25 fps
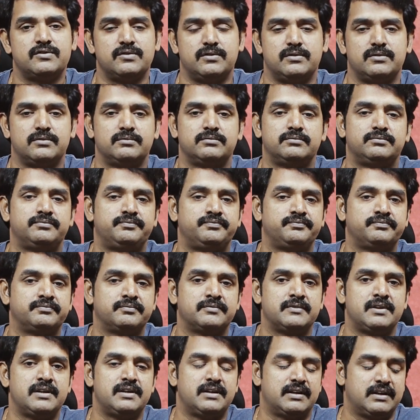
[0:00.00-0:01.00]
ஸோ
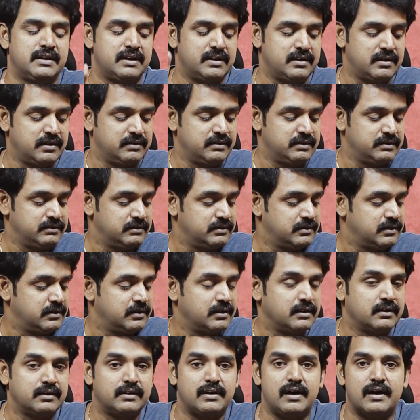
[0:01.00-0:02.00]
ரெண்டாவது
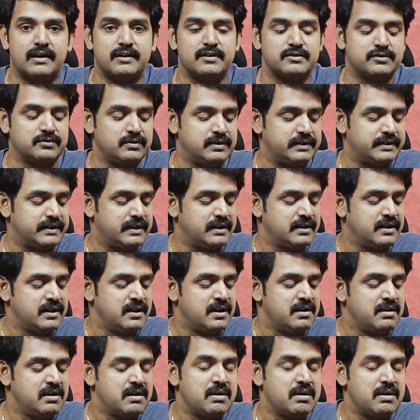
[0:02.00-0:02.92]
காரணம் சொல்லிட்டேன்